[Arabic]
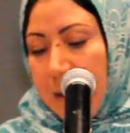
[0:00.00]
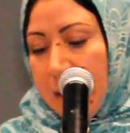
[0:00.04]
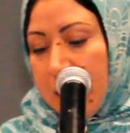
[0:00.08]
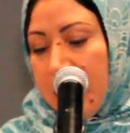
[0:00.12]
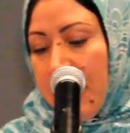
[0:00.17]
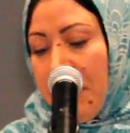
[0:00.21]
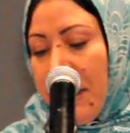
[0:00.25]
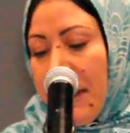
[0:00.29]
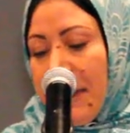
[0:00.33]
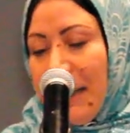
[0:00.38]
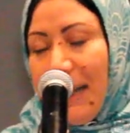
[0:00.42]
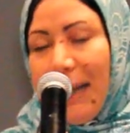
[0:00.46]

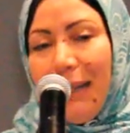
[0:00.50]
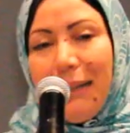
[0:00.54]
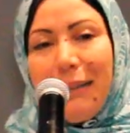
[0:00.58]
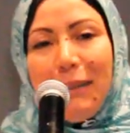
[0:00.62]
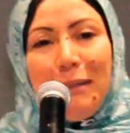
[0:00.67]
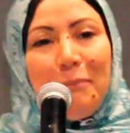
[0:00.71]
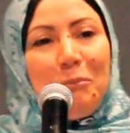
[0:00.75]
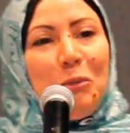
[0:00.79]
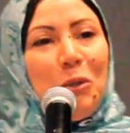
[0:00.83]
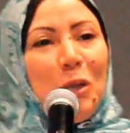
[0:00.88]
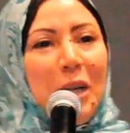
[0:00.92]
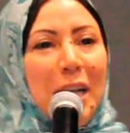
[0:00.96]
طبعا
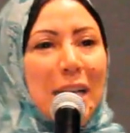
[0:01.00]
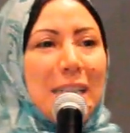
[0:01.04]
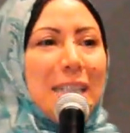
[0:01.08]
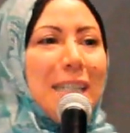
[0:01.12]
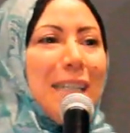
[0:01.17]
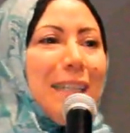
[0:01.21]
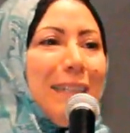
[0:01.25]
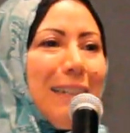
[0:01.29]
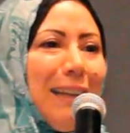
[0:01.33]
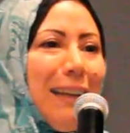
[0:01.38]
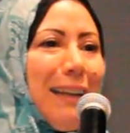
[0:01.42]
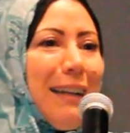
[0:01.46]
هذه مو
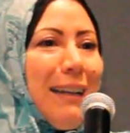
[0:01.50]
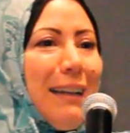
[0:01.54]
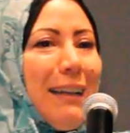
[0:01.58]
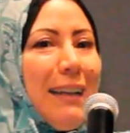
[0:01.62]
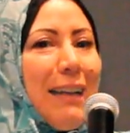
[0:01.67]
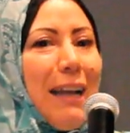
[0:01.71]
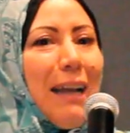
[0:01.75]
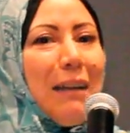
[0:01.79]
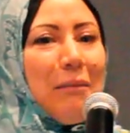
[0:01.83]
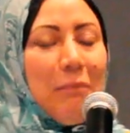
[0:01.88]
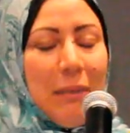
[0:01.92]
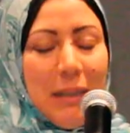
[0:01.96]
القصيدة اللي
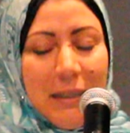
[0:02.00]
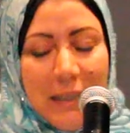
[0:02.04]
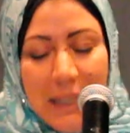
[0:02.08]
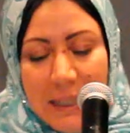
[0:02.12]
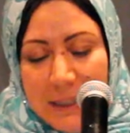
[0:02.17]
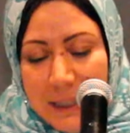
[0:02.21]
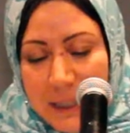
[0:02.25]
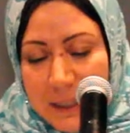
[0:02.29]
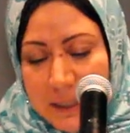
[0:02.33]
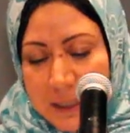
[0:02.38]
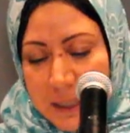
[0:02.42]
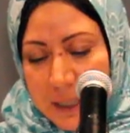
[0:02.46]
عن
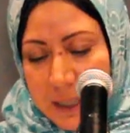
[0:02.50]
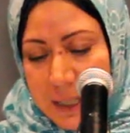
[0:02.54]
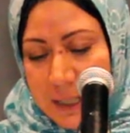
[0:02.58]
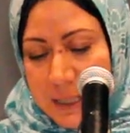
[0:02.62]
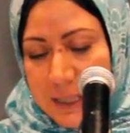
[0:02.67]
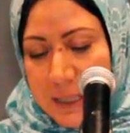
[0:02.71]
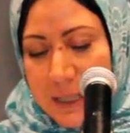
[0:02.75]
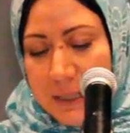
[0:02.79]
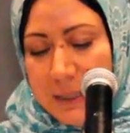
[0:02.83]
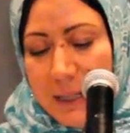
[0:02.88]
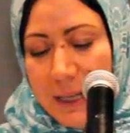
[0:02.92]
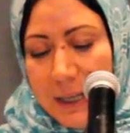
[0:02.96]
بغداد عندي
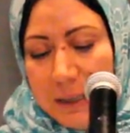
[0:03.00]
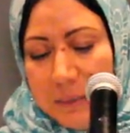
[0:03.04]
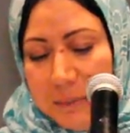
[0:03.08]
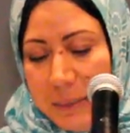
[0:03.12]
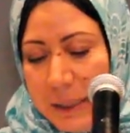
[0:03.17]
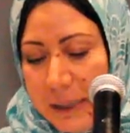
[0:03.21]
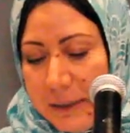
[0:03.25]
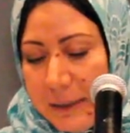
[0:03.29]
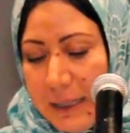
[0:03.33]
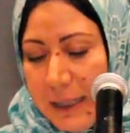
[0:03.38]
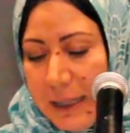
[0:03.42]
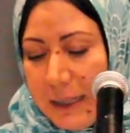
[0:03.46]
قصيدة عن
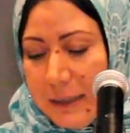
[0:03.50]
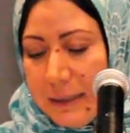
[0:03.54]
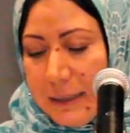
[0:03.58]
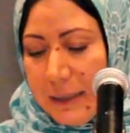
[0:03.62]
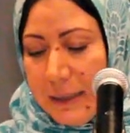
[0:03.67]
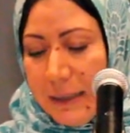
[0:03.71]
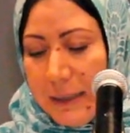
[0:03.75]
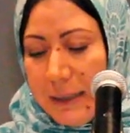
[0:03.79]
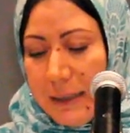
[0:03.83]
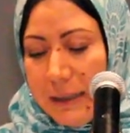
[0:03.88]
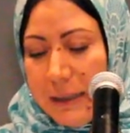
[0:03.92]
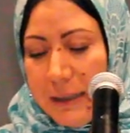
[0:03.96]
بغداد
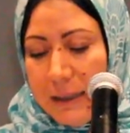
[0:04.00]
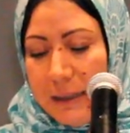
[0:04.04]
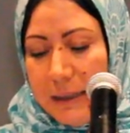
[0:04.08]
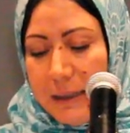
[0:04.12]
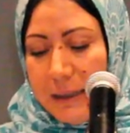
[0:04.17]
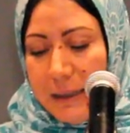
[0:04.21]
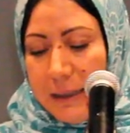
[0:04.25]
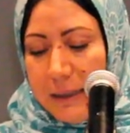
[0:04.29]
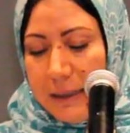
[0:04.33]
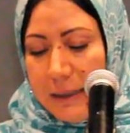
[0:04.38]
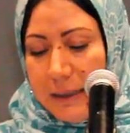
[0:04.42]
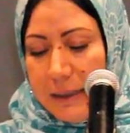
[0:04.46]
آه،
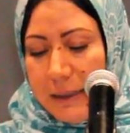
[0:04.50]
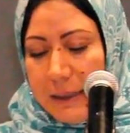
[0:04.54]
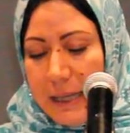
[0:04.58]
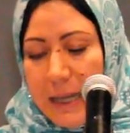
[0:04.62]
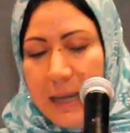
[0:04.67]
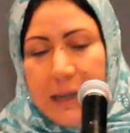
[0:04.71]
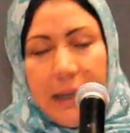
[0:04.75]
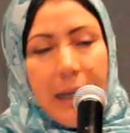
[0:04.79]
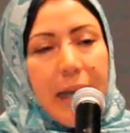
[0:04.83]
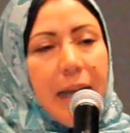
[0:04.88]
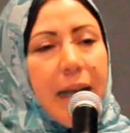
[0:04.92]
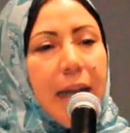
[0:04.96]
آه،
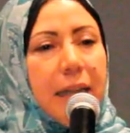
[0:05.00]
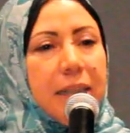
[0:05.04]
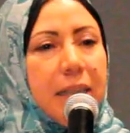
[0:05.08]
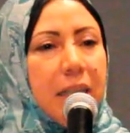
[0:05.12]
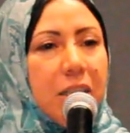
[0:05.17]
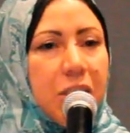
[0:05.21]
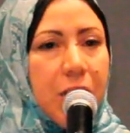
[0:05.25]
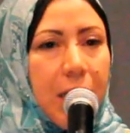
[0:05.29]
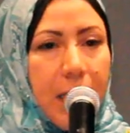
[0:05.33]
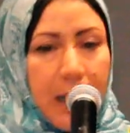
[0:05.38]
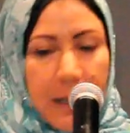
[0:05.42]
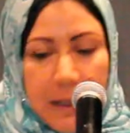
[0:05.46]
هاي أحد
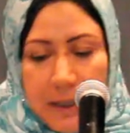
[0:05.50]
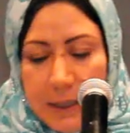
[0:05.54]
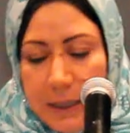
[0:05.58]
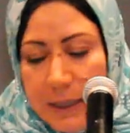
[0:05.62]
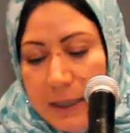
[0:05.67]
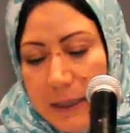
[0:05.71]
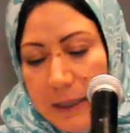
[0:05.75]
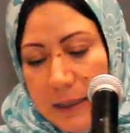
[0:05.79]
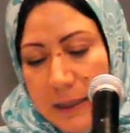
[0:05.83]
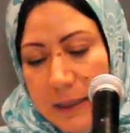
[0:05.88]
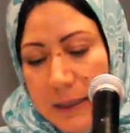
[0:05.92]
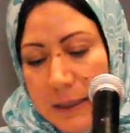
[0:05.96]

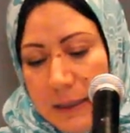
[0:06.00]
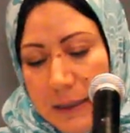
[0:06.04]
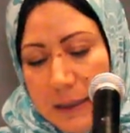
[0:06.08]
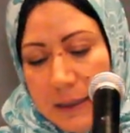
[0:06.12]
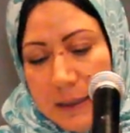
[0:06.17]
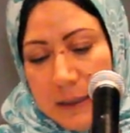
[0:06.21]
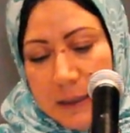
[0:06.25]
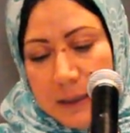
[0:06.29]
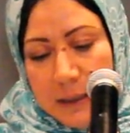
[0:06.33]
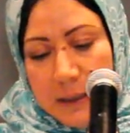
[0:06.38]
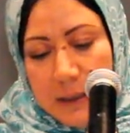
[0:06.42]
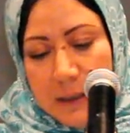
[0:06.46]
أشعاري
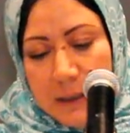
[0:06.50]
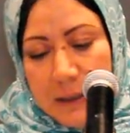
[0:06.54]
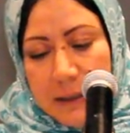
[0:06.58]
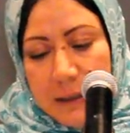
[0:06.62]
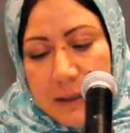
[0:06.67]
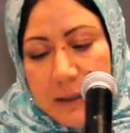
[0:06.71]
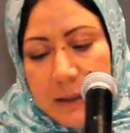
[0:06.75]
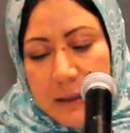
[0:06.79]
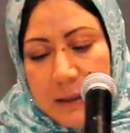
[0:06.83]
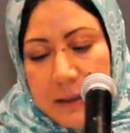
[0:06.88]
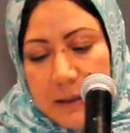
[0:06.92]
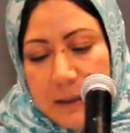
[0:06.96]

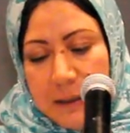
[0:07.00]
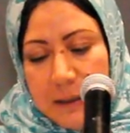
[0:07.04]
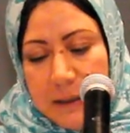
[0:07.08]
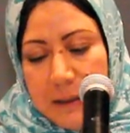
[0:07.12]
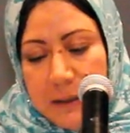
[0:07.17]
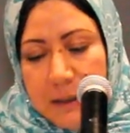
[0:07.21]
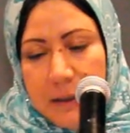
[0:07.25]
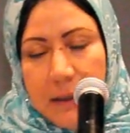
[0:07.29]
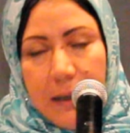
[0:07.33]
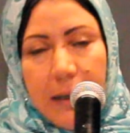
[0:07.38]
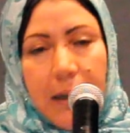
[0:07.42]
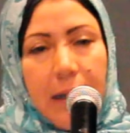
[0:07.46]

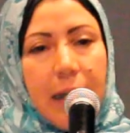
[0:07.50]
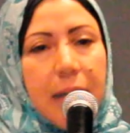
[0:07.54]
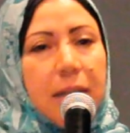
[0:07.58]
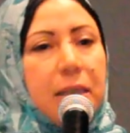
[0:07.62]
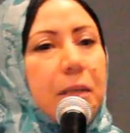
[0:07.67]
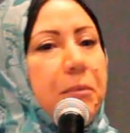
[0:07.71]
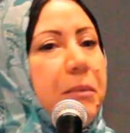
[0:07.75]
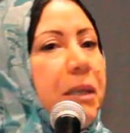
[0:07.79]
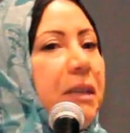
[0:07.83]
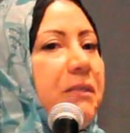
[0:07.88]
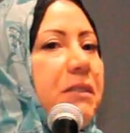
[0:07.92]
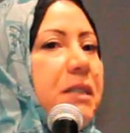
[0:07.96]
آه،
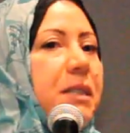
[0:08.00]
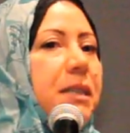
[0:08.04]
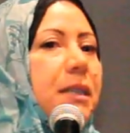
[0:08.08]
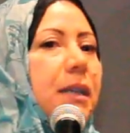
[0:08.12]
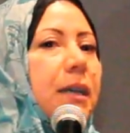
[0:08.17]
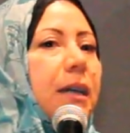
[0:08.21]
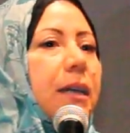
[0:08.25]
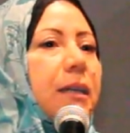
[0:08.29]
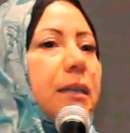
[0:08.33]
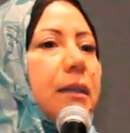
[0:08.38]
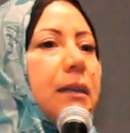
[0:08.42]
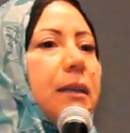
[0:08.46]
أقدم نفسي
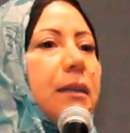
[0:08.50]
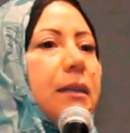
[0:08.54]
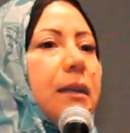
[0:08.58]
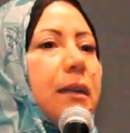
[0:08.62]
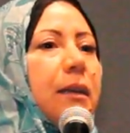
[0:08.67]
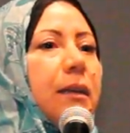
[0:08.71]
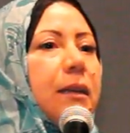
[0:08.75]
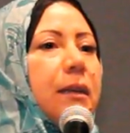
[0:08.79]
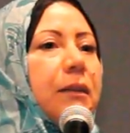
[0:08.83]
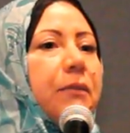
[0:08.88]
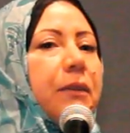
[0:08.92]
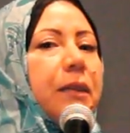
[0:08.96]
أني
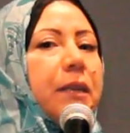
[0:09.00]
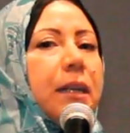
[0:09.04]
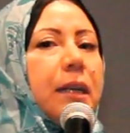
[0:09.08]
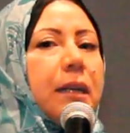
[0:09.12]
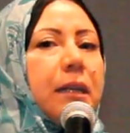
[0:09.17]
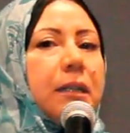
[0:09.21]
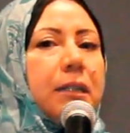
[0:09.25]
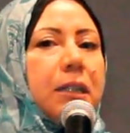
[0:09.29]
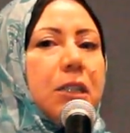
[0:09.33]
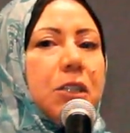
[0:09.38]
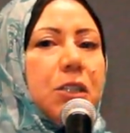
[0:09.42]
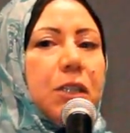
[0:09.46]

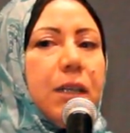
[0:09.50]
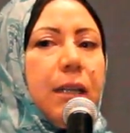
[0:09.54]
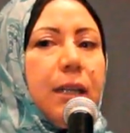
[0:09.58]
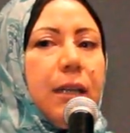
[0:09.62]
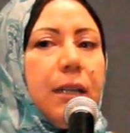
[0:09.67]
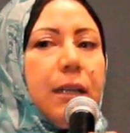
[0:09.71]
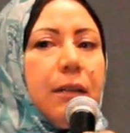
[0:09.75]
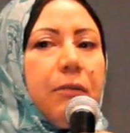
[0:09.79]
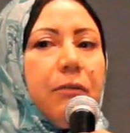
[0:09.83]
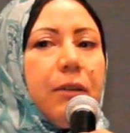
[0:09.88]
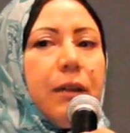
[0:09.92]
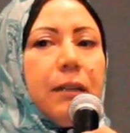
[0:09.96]
فنانة
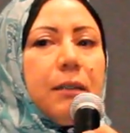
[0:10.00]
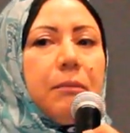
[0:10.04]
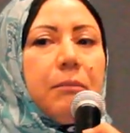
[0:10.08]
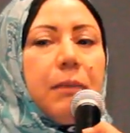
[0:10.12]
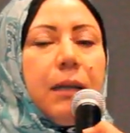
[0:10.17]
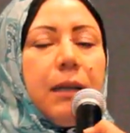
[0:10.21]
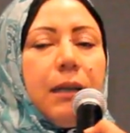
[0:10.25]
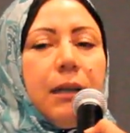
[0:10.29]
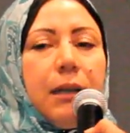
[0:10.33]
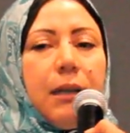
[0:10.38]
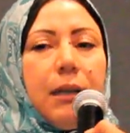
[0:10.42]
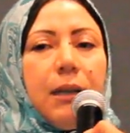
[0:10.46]
تشكيلية
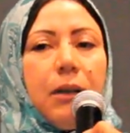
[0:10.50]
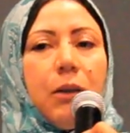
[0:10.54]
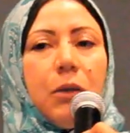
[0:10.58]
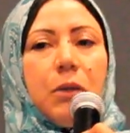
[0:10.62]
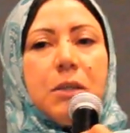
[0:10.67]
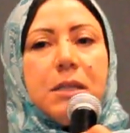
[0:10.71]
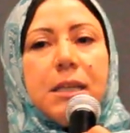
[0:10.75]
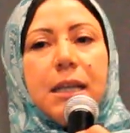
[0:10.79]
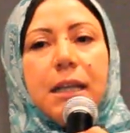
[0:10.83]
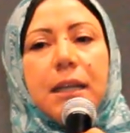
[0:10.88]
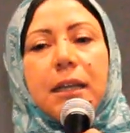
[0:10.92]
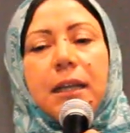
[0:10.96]
فاطمة
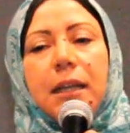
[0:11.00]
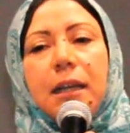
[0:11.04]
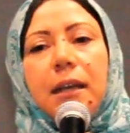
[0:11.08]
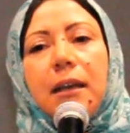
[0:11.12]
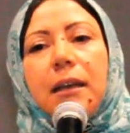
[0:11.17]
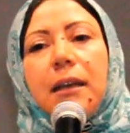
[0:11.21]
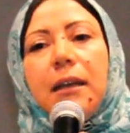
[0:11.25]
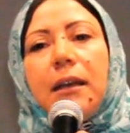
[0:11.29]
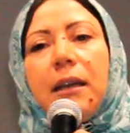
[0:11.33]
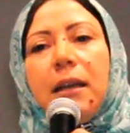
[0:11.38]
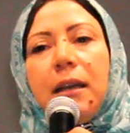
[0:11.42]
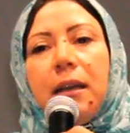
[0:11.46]
الحسيني
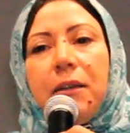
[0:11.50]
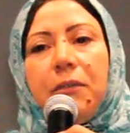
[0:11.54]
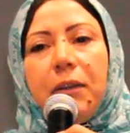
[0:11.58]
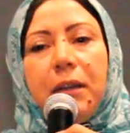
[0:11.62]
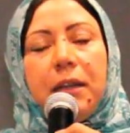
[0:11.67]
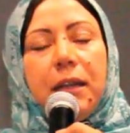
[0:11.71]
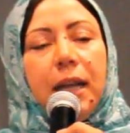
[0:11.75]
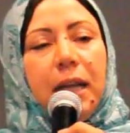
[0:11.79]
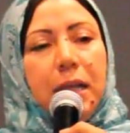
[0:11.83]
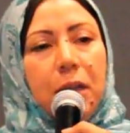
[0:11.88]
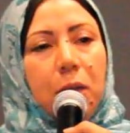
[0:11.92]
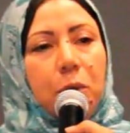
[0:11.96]

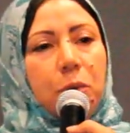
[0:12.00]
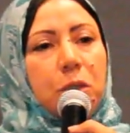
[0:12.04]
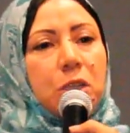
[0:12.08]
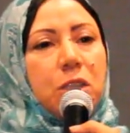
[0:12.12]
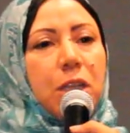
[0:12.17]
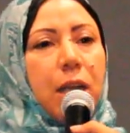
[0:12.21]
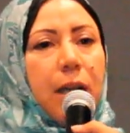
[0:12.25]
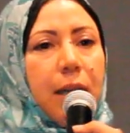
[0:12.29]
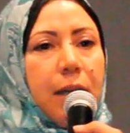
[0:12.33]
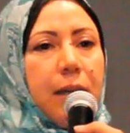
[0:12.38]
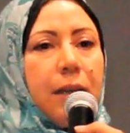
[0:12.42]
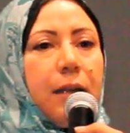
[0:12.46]
فنانة
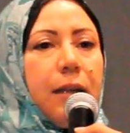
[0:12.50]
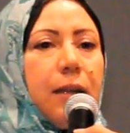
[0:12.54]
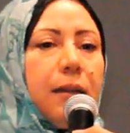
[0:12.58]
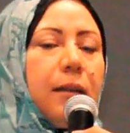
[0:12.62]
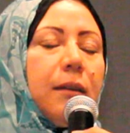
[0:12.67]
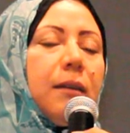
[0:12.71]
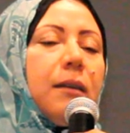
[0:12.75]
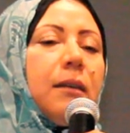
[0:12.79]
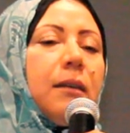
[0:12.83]
وشاعرة